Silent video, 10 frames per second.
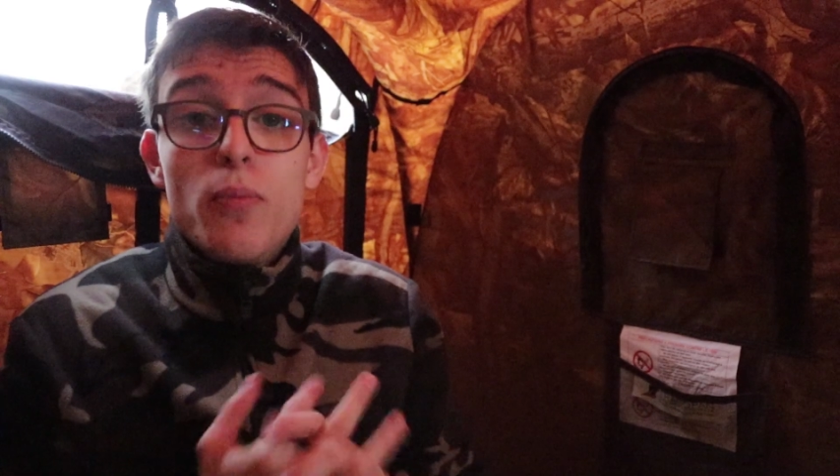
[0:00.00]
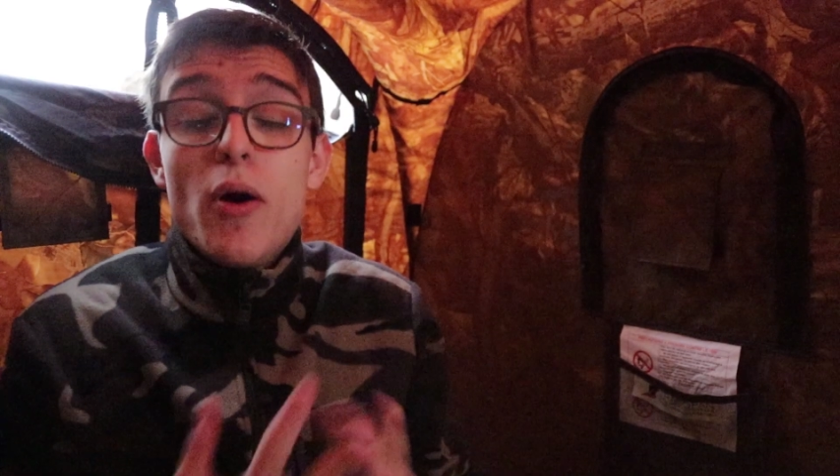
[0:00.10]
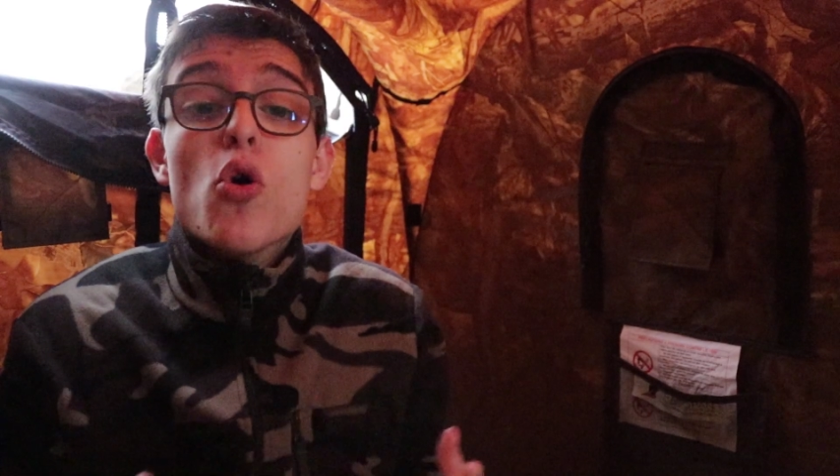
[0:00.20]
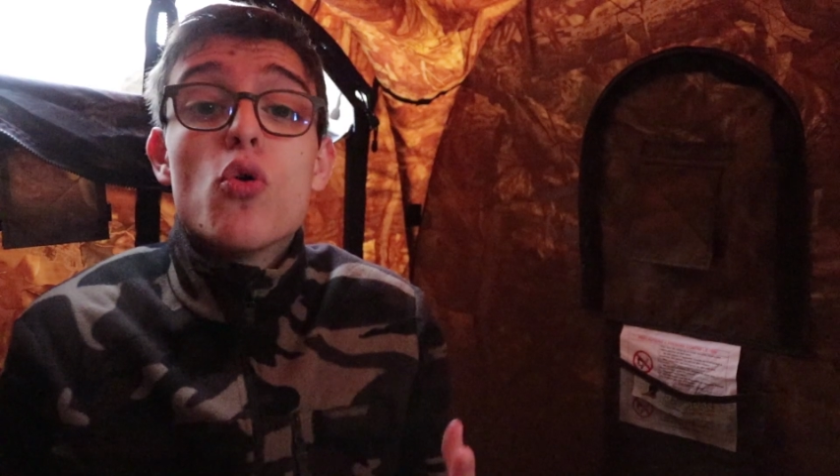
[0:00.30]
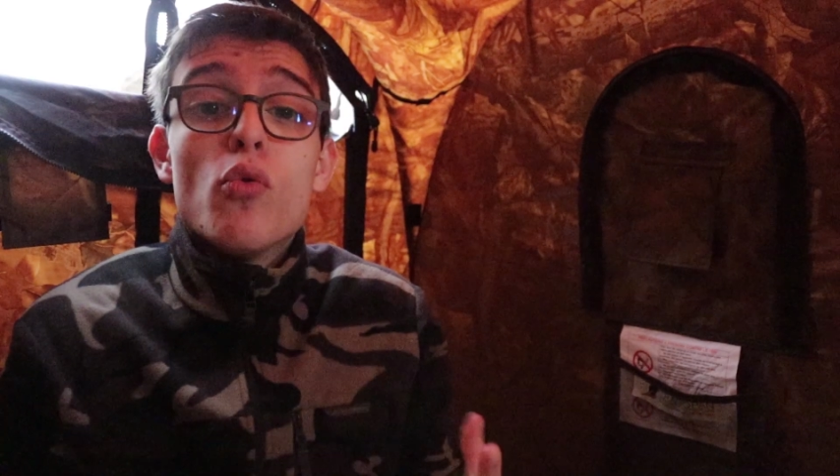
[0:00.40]

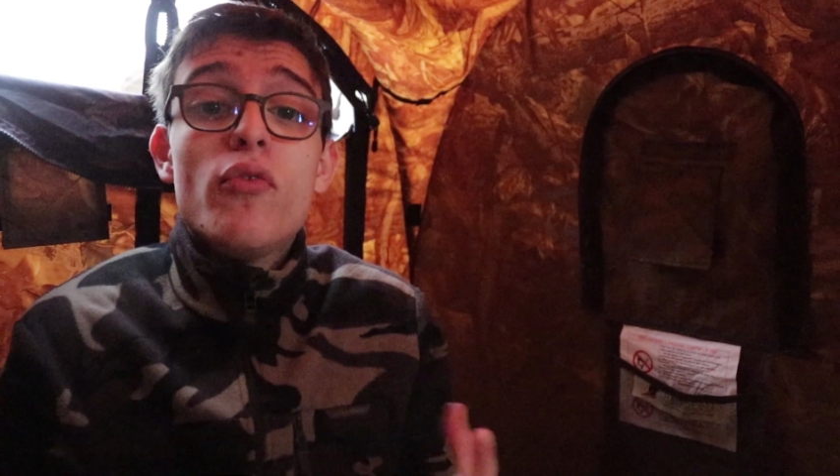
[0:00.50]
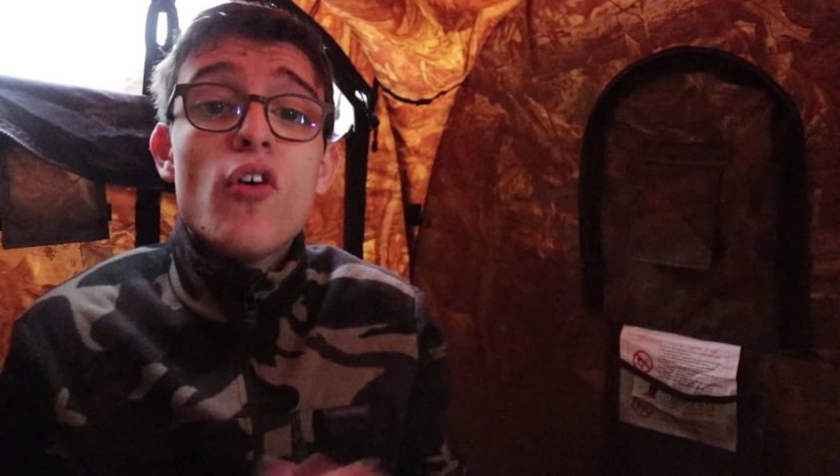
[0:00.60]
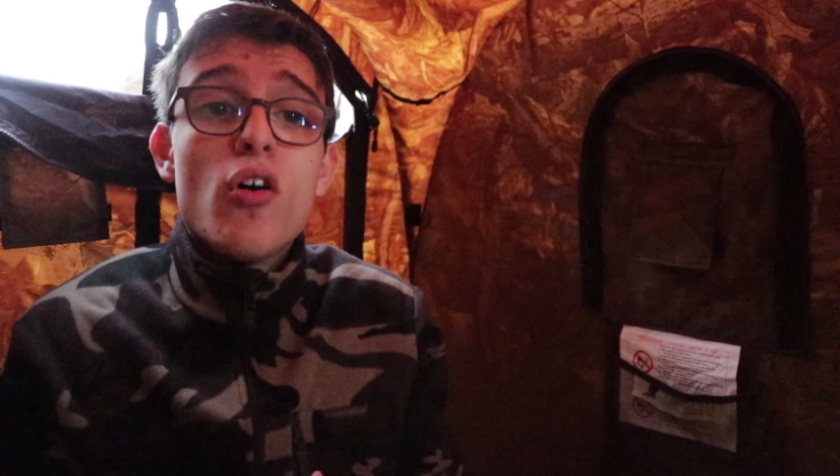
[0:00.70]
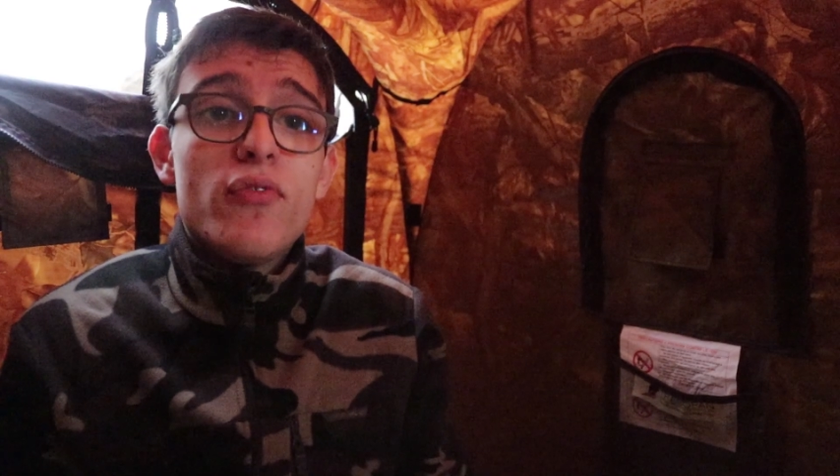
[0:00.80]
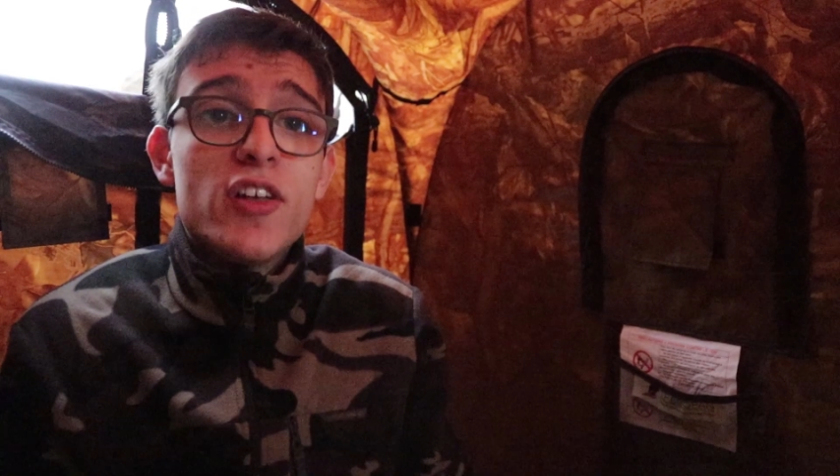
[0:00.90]
bah, au
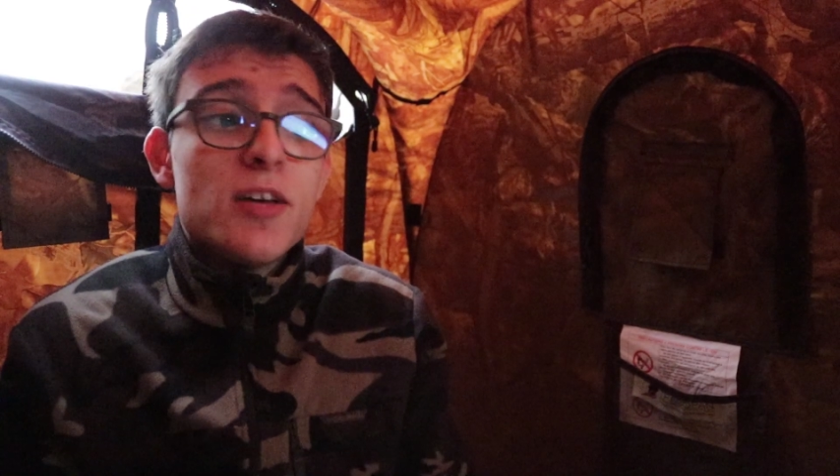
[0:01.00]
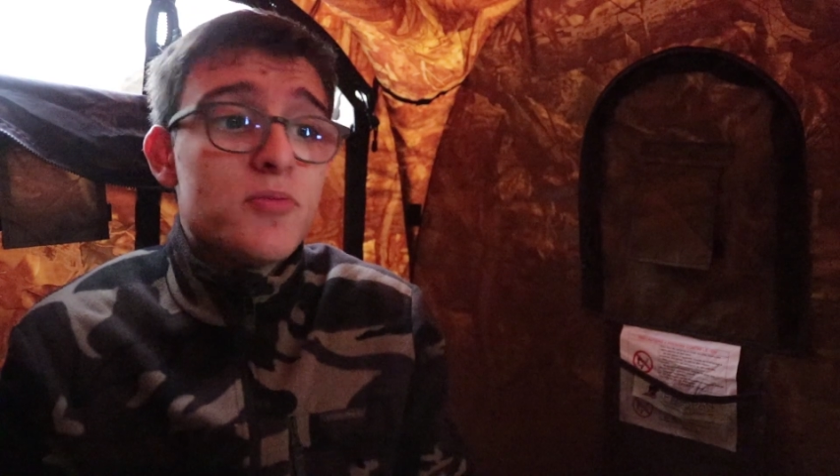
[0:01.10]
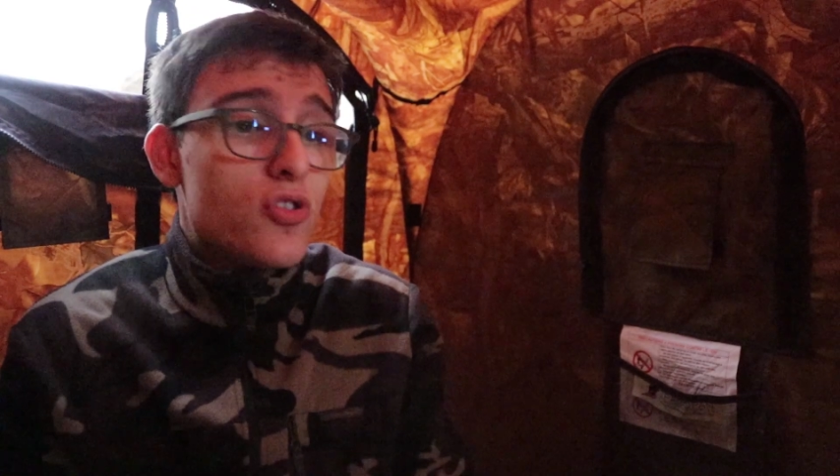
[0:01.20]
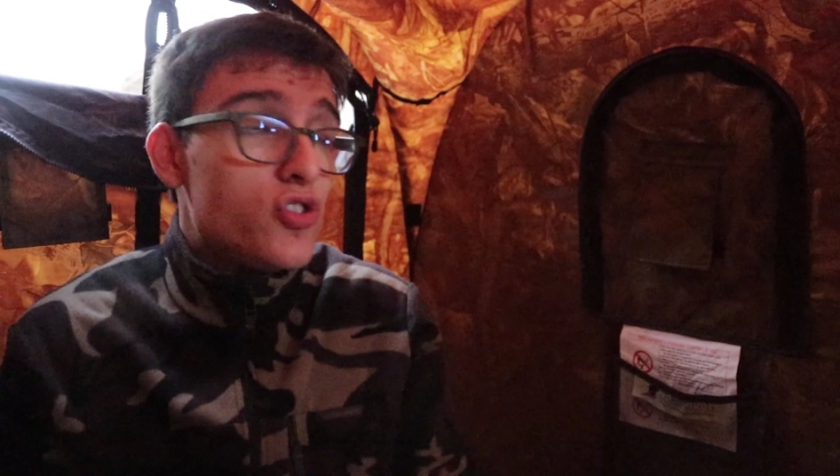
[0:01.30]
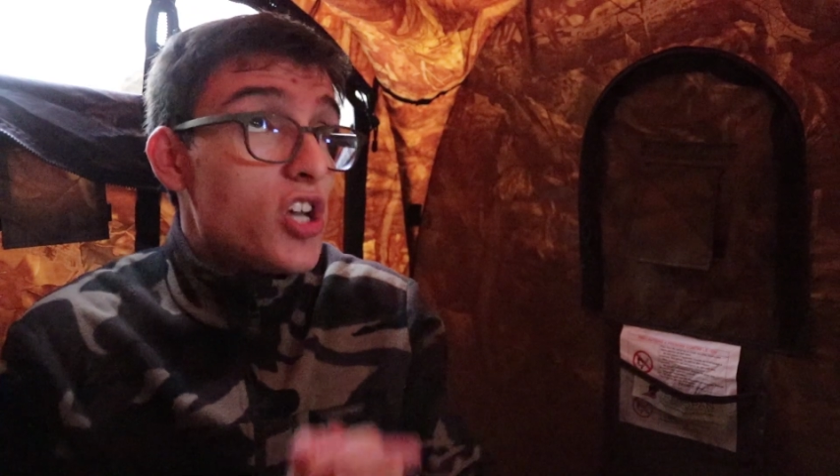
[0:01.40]
confort en fait,
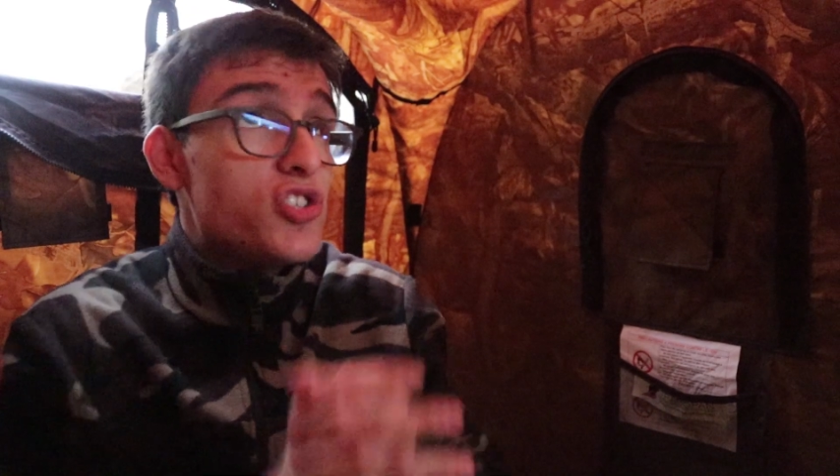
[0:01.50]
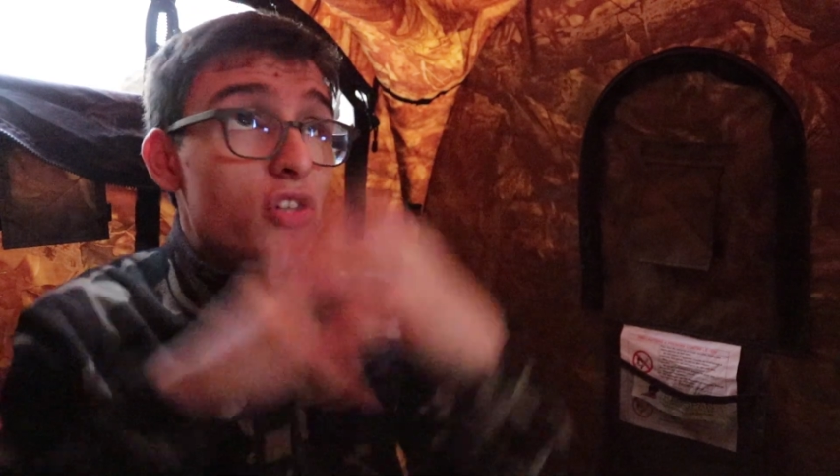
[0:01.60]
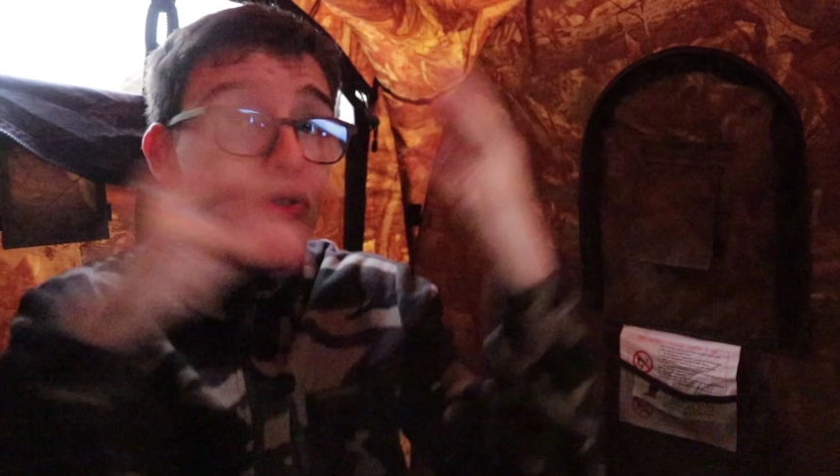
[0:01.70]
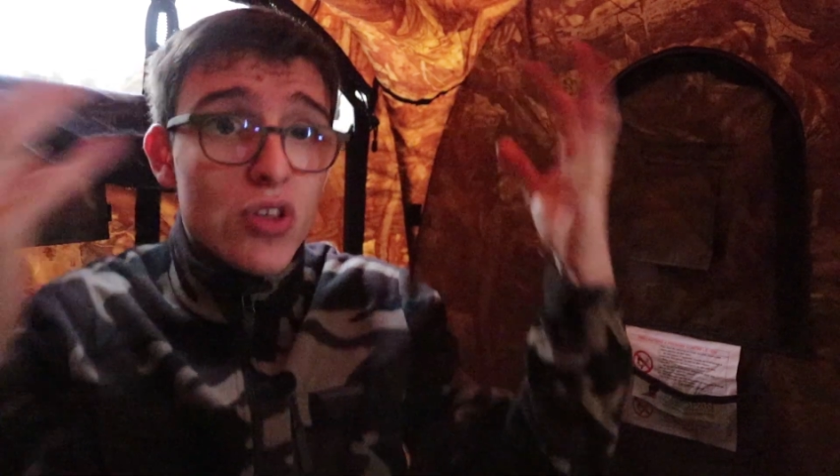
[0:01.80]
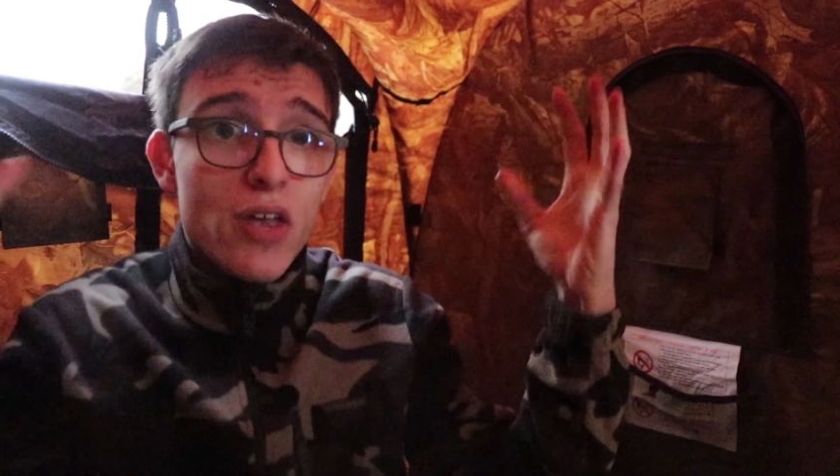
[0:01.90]
parce que j'ai
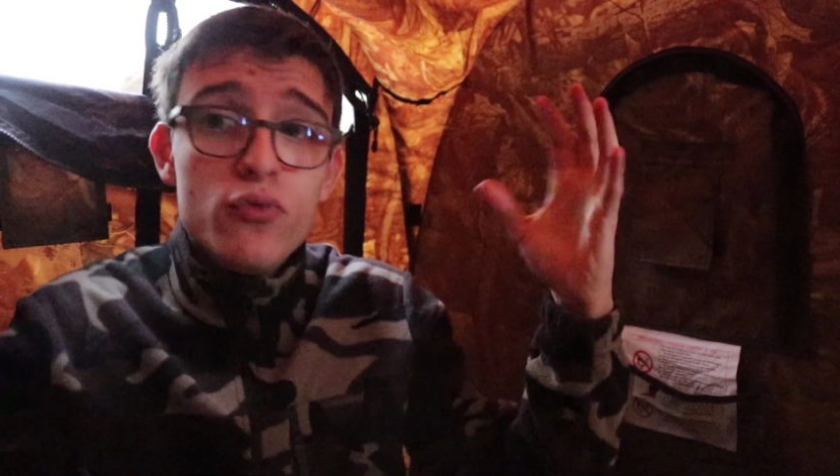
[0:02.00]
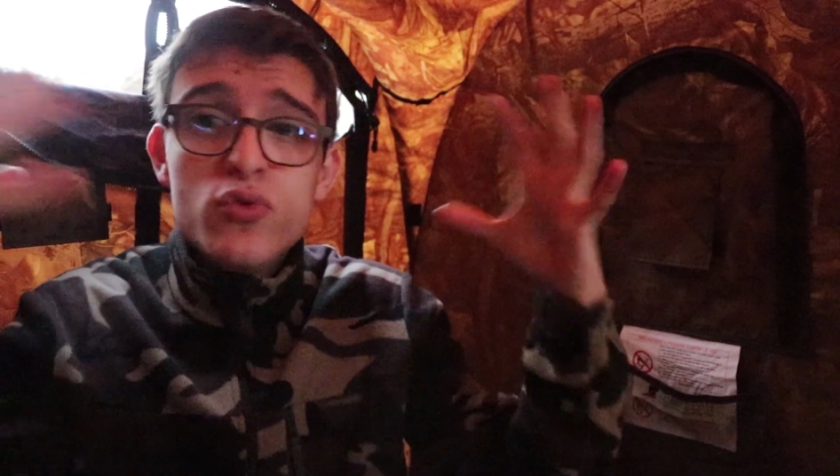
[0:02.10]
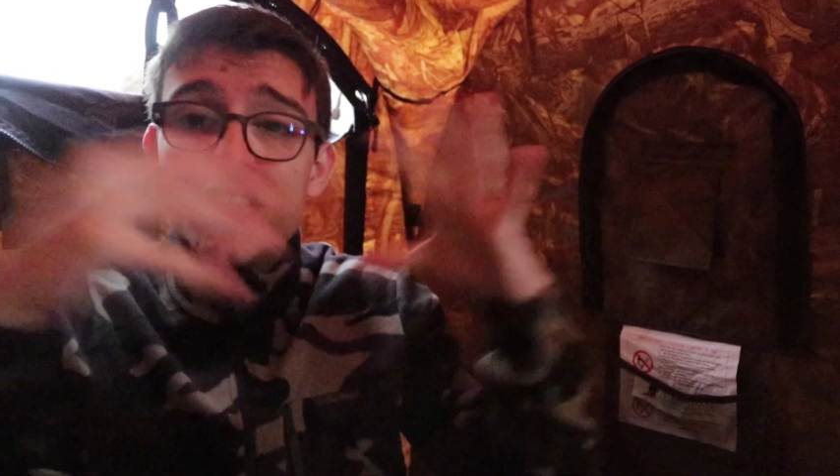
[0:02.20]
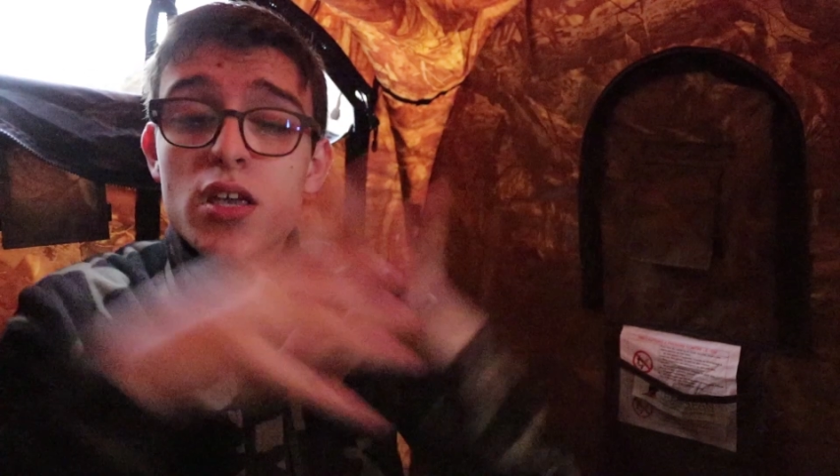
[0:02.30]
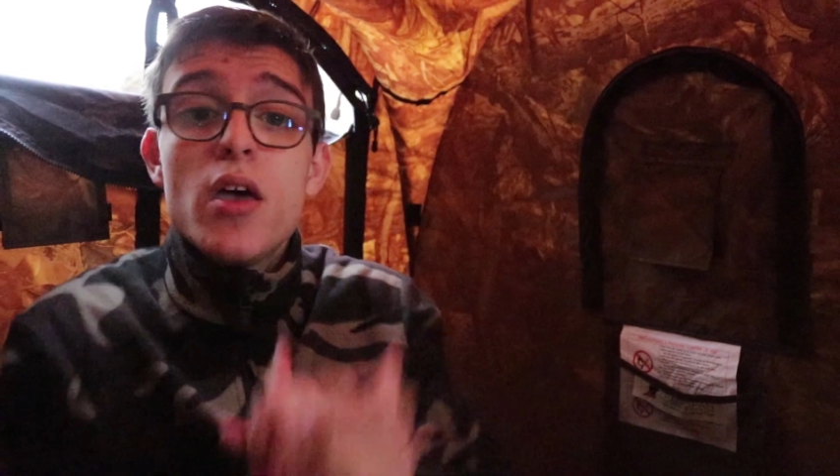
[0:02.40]
acheté une tente à fût,